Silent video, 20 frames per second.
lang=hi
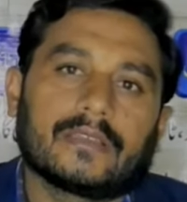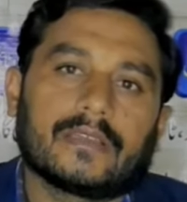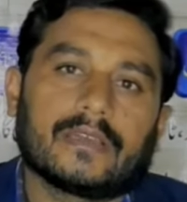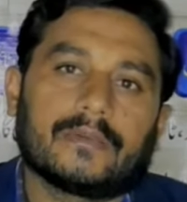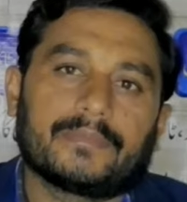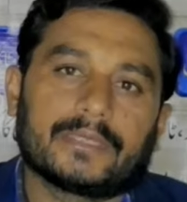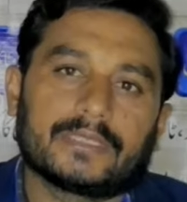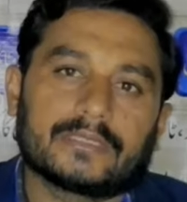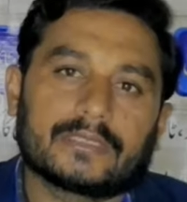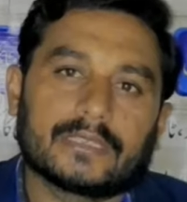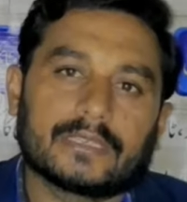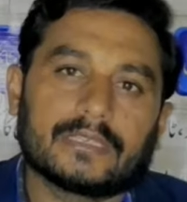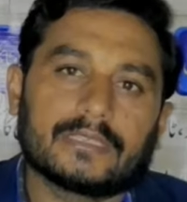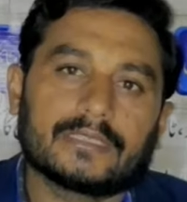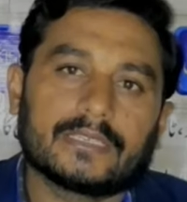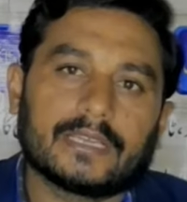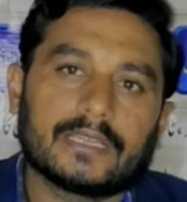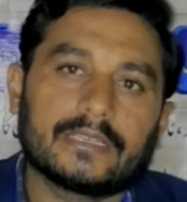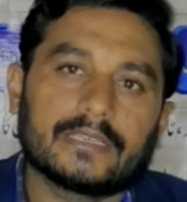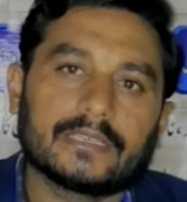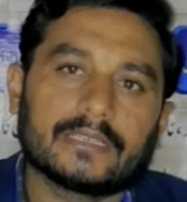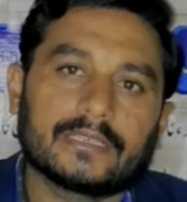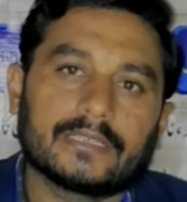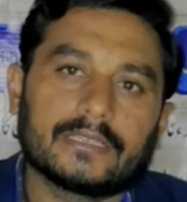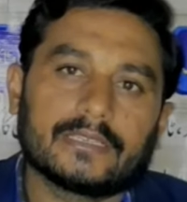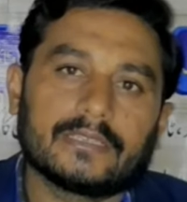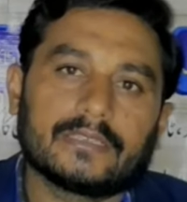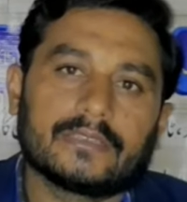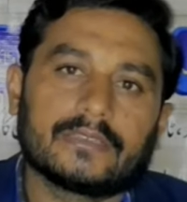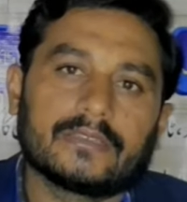अपनी स्ट्रगल जारी रखी
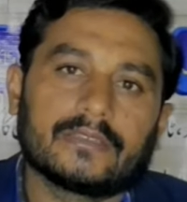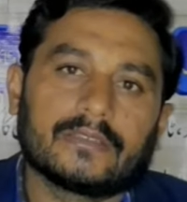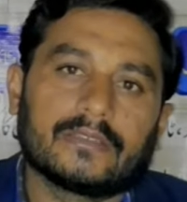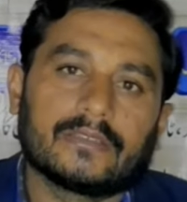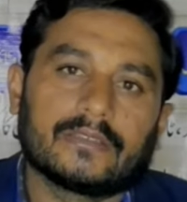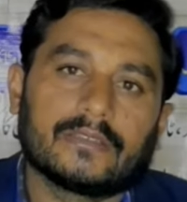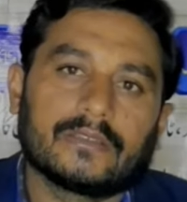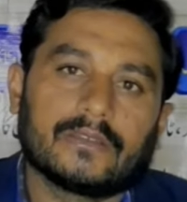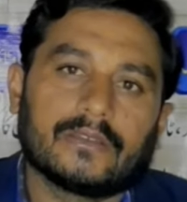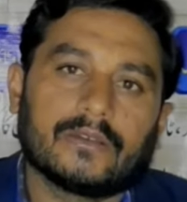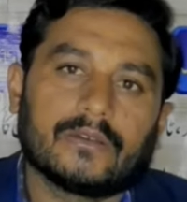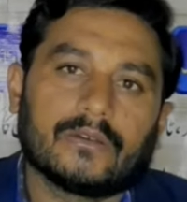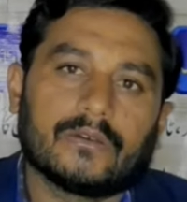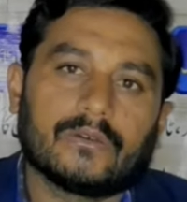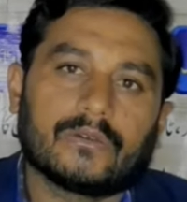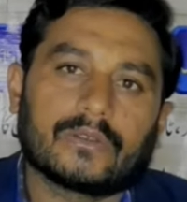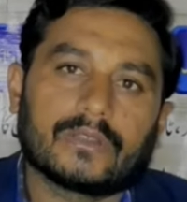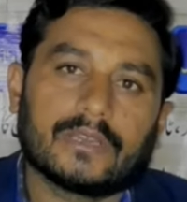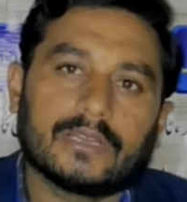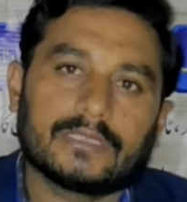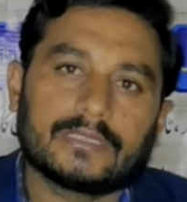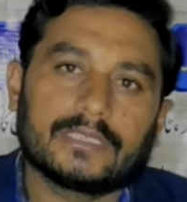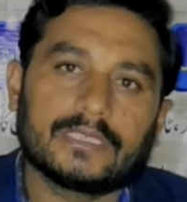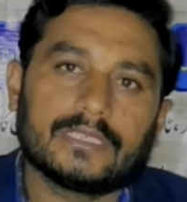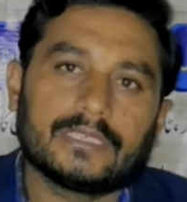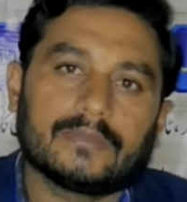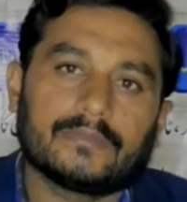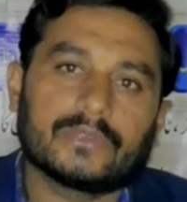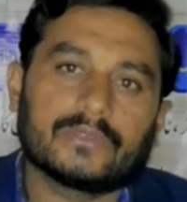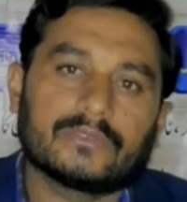और अच्छे
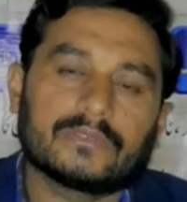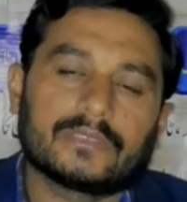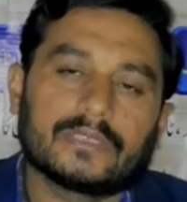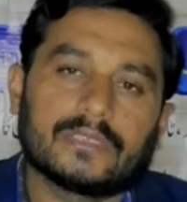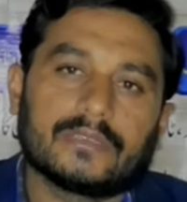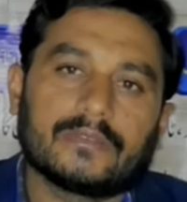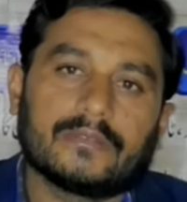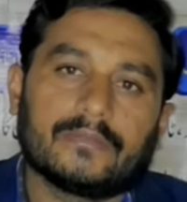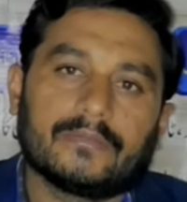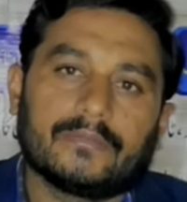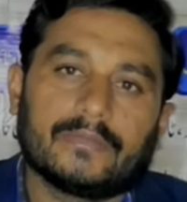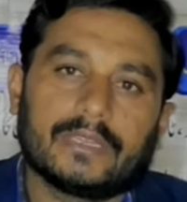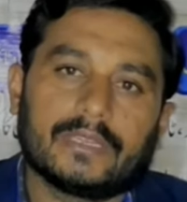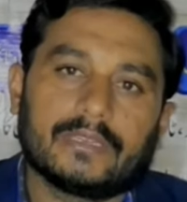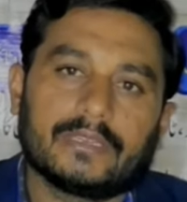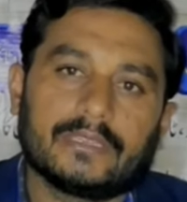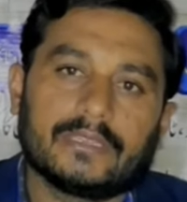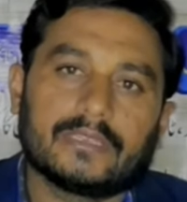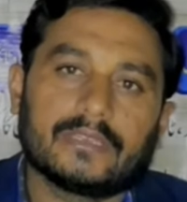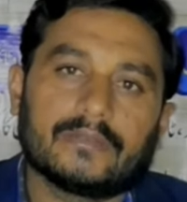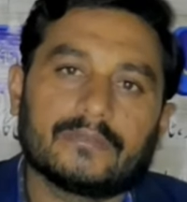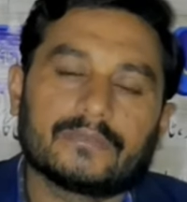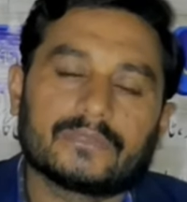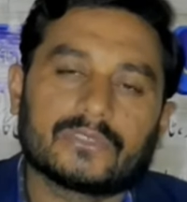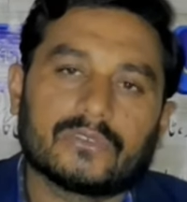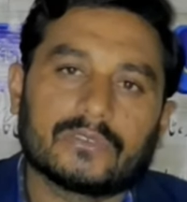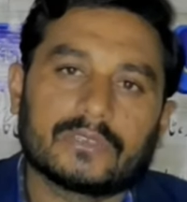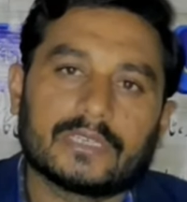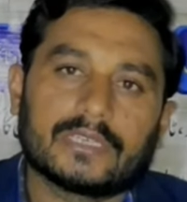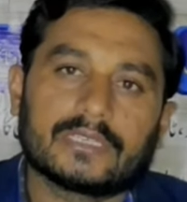नंबरों से मैंने डी कम
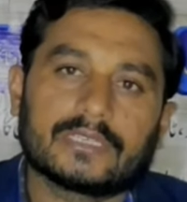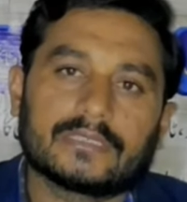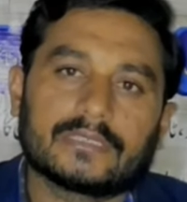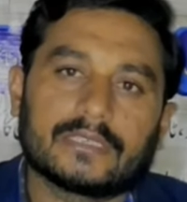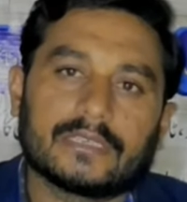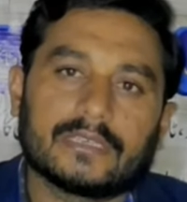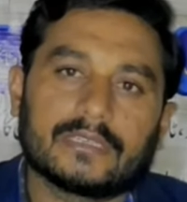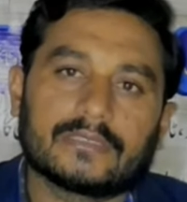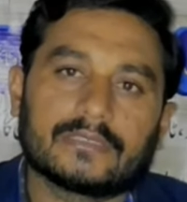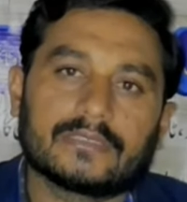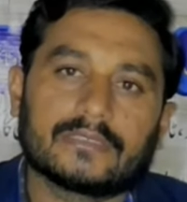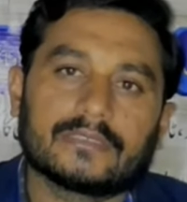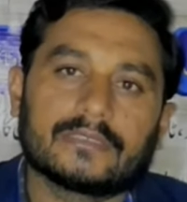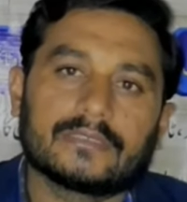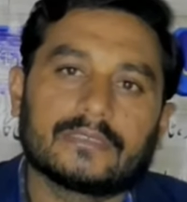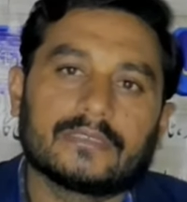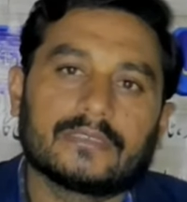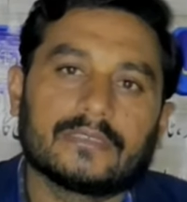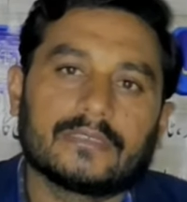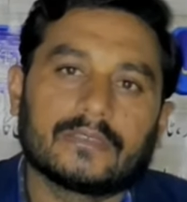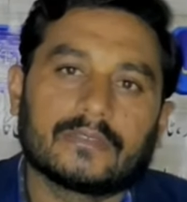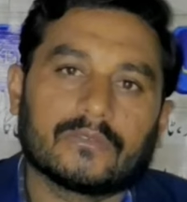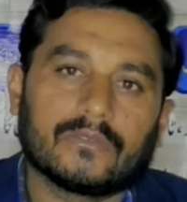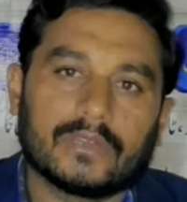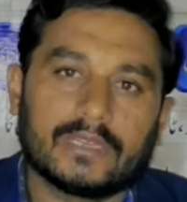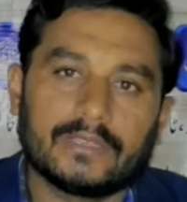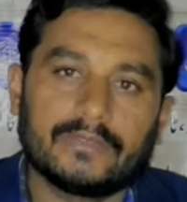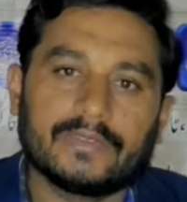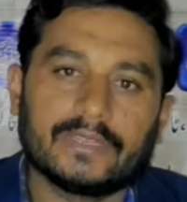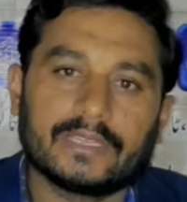शॉर्ट हैंड के साथ
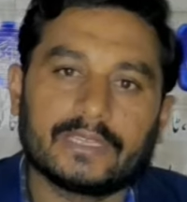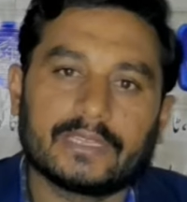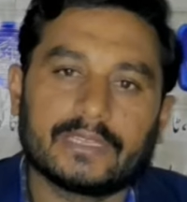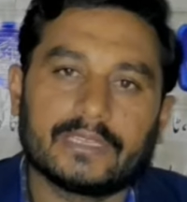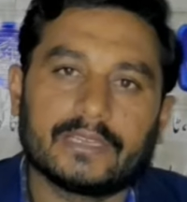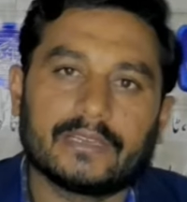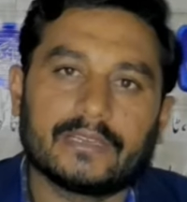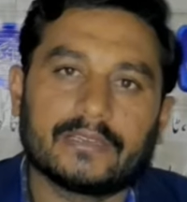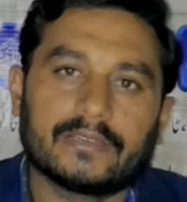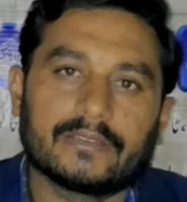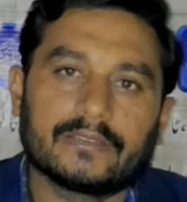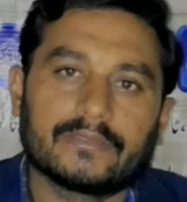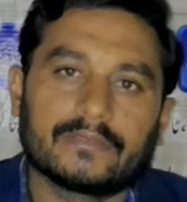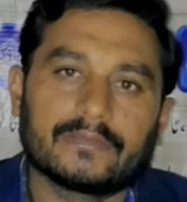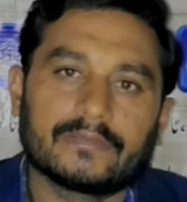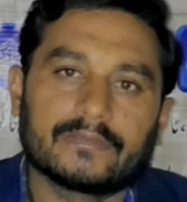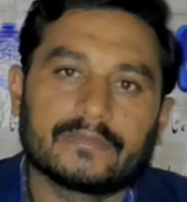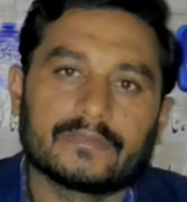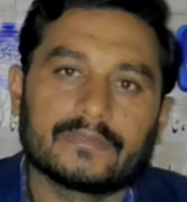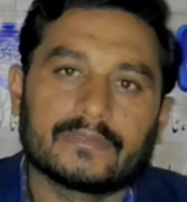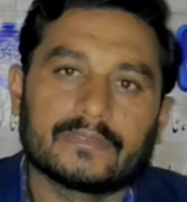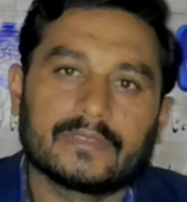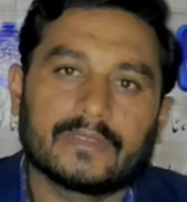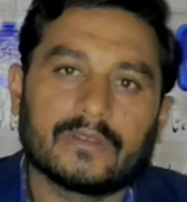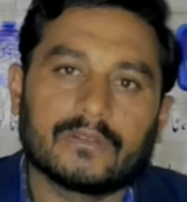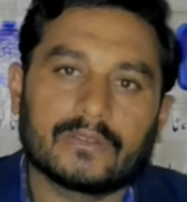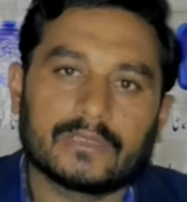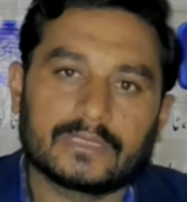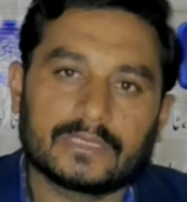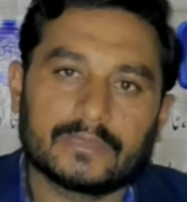क्वालिफ़ाई किया
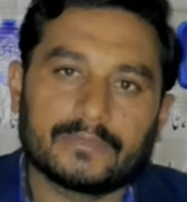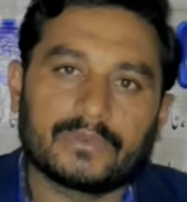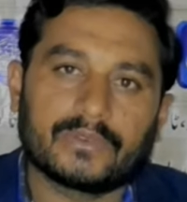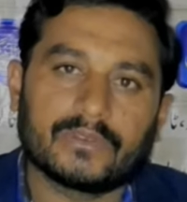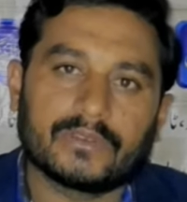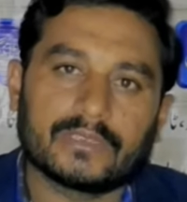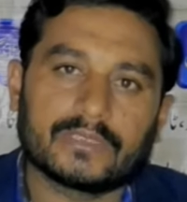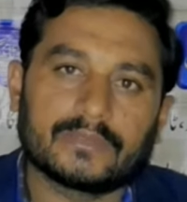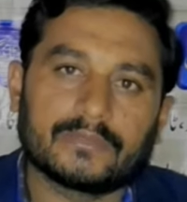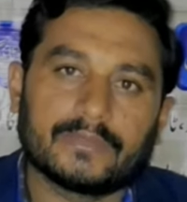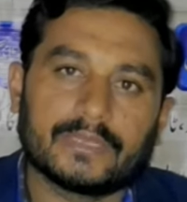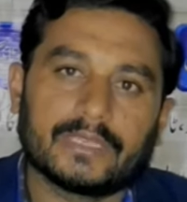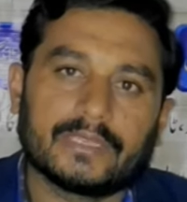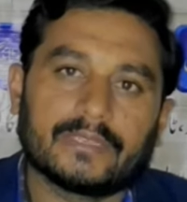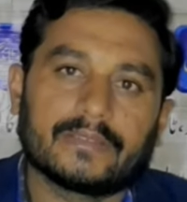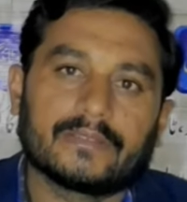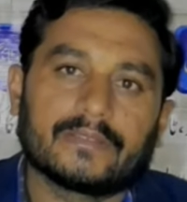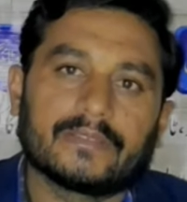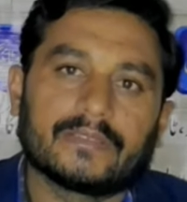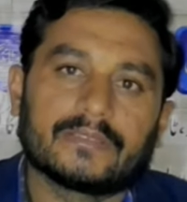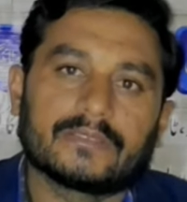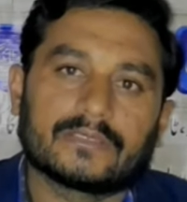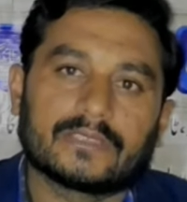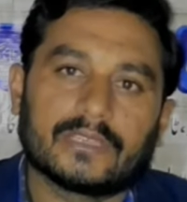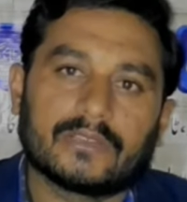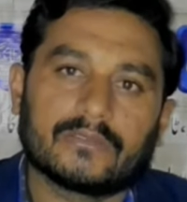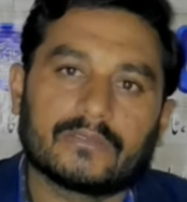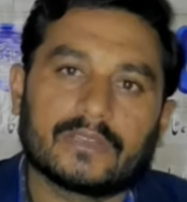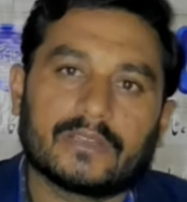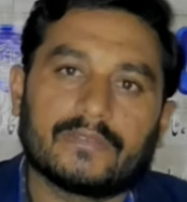और अच्छी प्रोग्रेस में
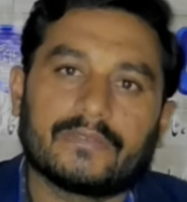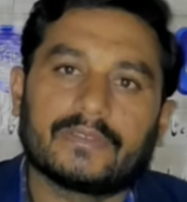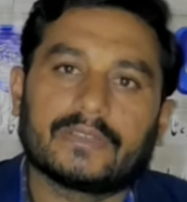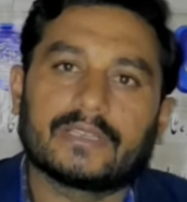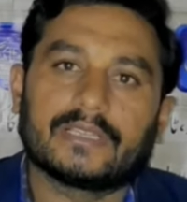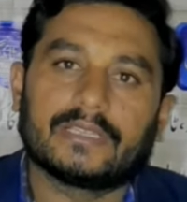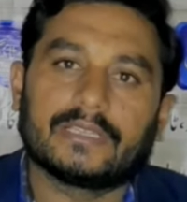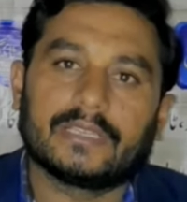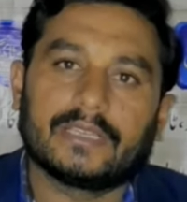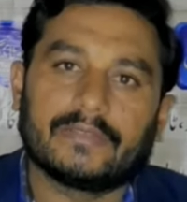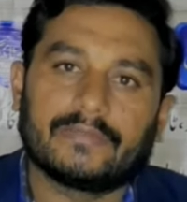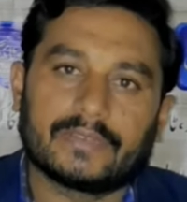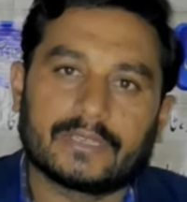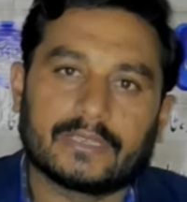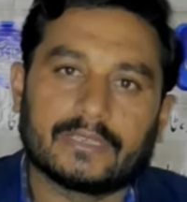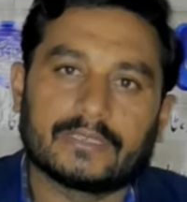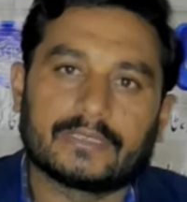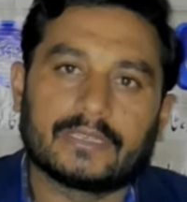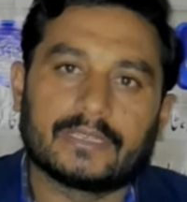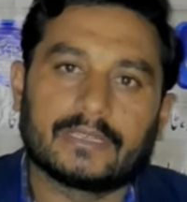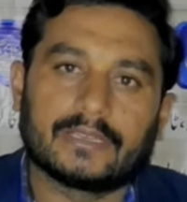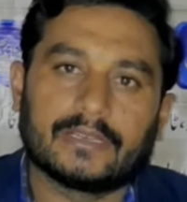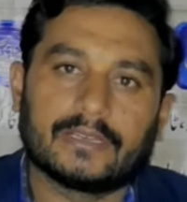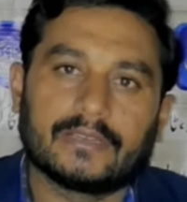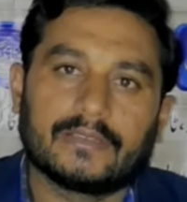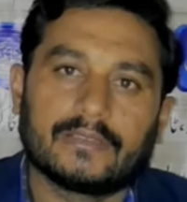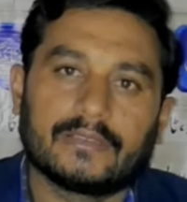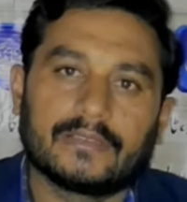स्टेनोग्राफ़र के लिए एफर्ट करता रहा